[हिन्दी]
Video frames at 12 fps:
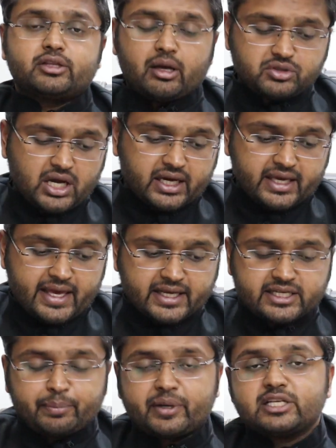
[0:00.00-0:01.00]
तब जाके
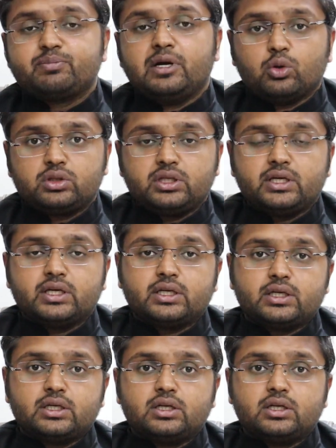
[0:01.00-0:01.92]
एक्सेप्टेंस बिल्ड होती है